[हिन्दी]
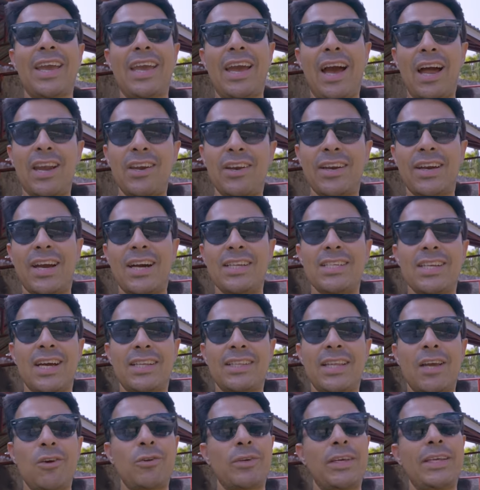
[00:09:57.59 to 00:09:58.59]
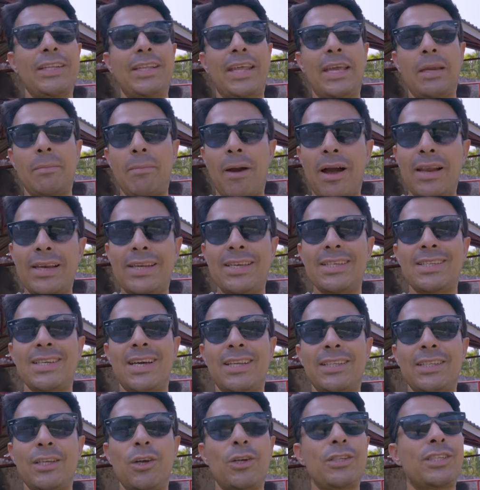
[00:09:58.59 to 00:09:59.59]
ख्याल रखा जाता है उनकी देखभाल की
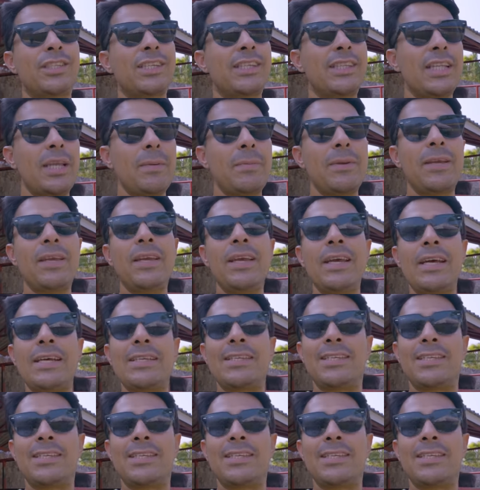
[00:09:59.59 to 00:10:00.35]
जाती है और जितने भी